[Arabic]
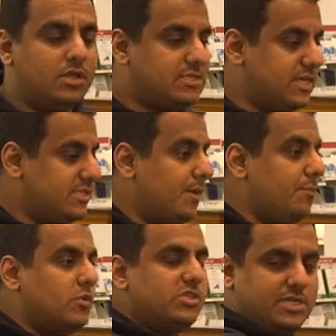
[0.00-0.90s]
سيت
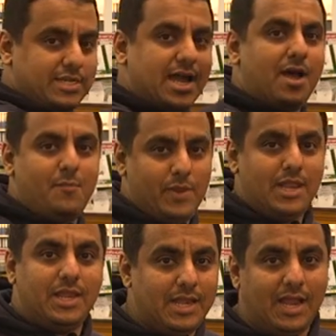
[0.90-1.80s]
اب
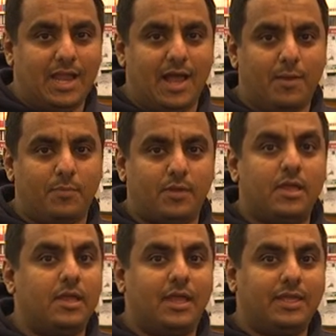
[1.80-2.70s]
متكامل للألعاب
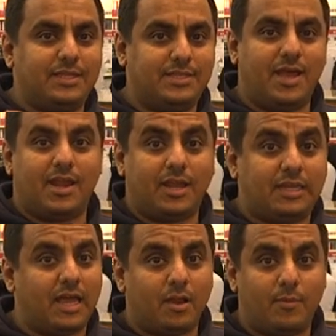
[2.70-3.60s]
يتحرك
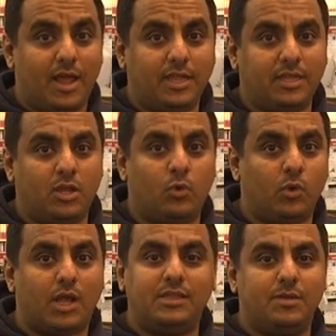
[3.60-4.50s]
كهربائيا
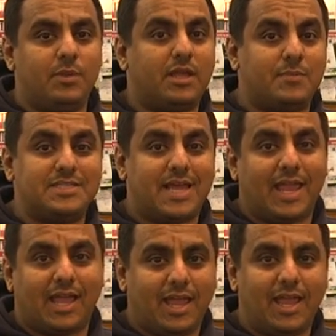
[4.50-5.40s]
ويقدم لك
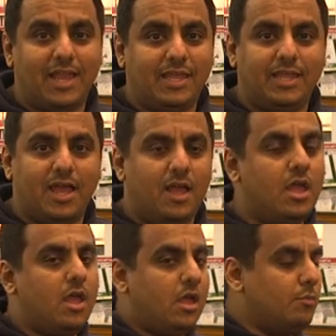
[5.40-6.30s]
مزايا خيالية
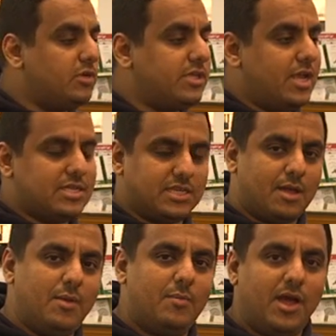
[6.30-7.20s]

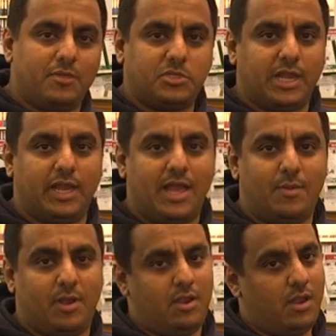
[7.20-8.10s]
متناسقة مع بعض بشكل
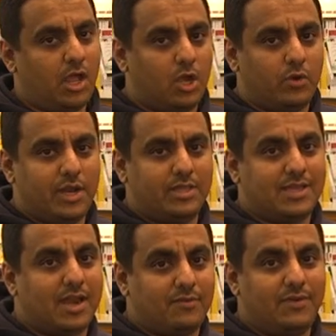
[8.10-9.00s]
كامل خلونا
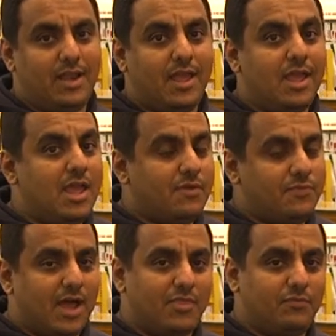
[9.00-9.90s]
نتعرف عليه
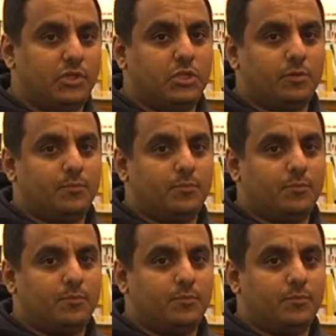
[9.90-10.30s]
في هذا الفيديو